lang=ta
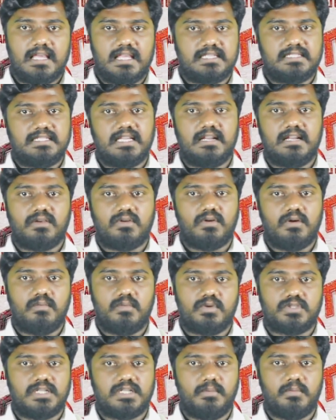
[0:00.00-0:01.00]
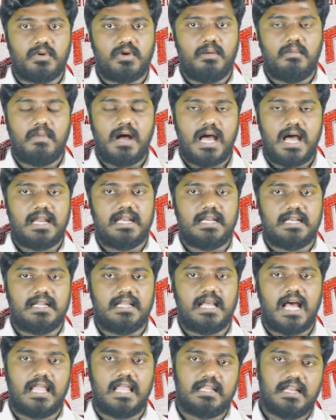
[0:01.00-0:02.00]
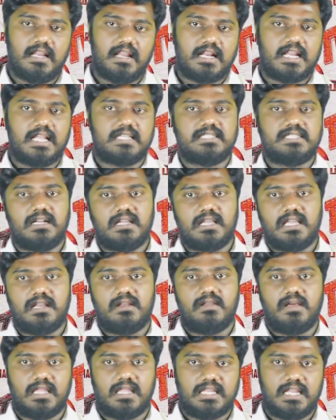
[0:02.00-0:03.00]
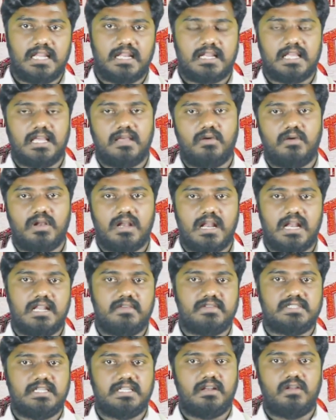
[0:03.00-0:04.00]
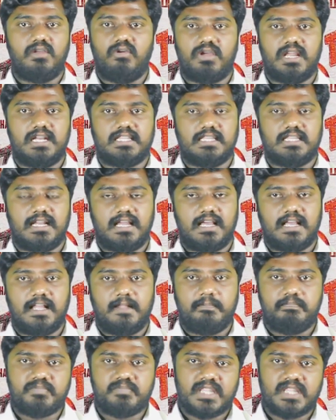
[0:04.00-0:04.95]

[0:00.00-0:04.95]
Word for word: கிறிஸ்டியனுக்கும் முஸ்லீமுக்கும் மாறிட்டு அதில் இருக்க சலுகைகளும் அதில் இருக்க ஒரு நல்ல விஷயங்களும் அவங்க எடுத்துக்கிறாங்க